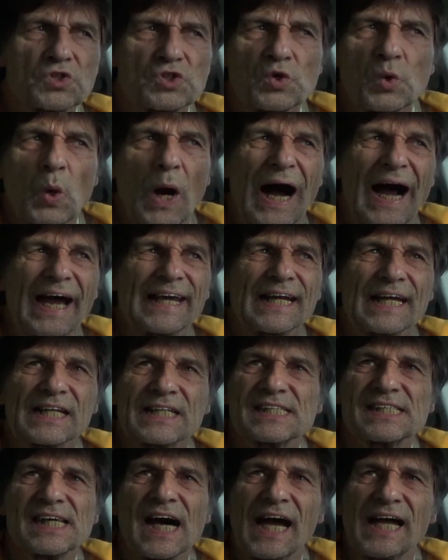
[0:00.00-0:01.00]
zu einer
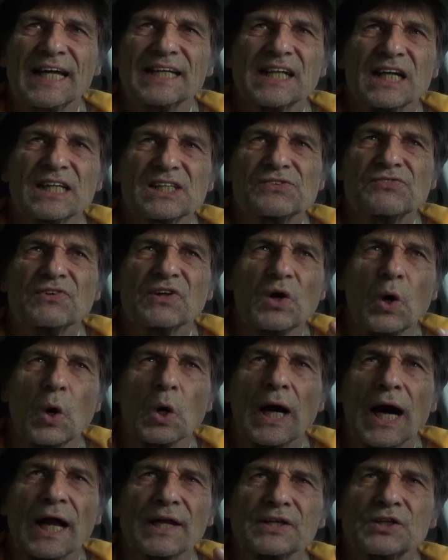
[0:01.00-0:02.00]
Zeit, als wir noch
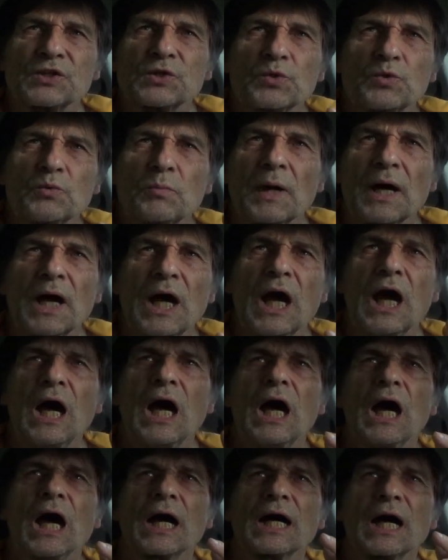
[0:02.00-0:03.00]
gar nicht über
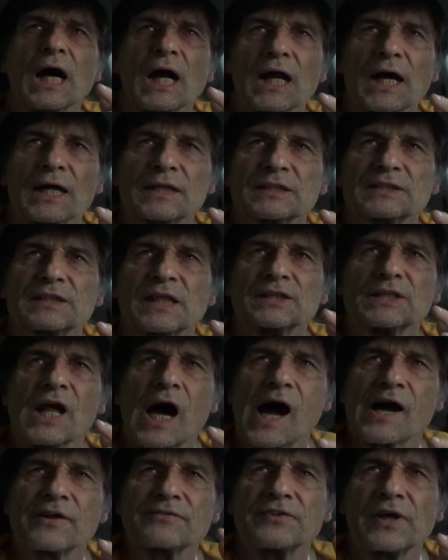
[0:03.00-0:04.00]
Charakter
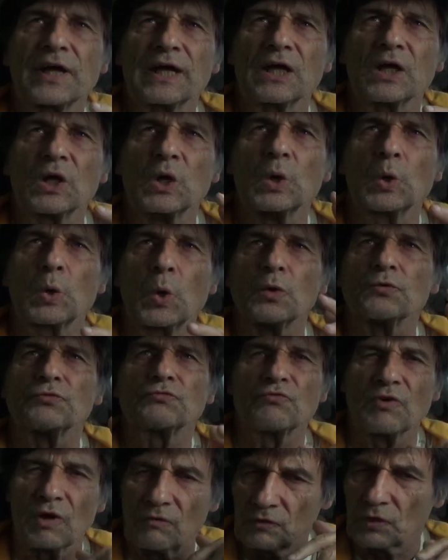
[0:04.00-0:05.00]
nachdenken
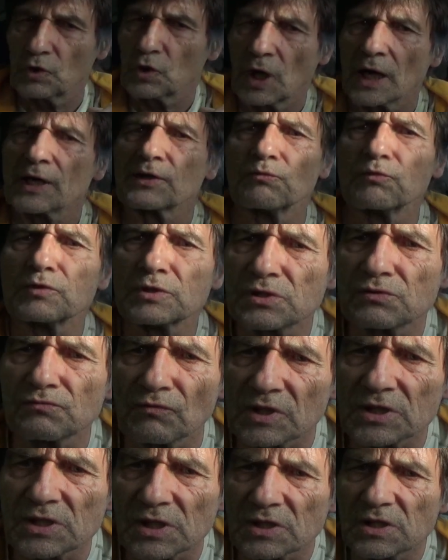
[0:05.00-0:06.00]
konnten, weil wir noch gar nicht wussten,
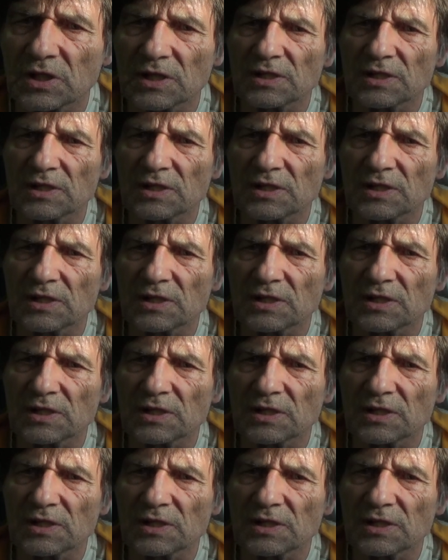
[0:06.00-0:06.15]
was das